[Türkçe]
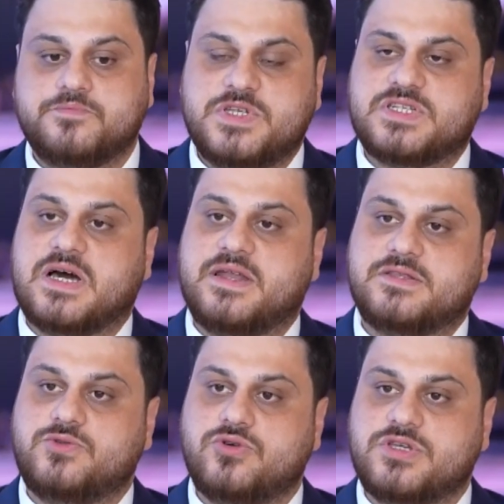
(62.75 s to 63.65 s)
bit
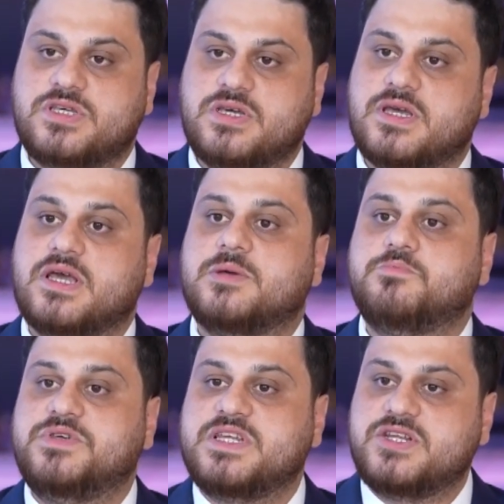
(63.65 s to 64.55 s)
kanat diyor ki
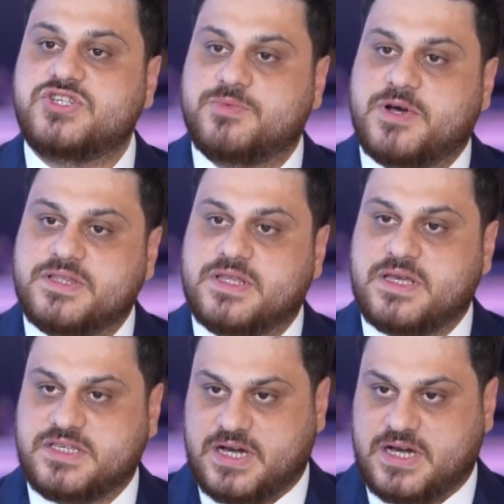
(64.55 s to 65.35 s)
birinci maddeden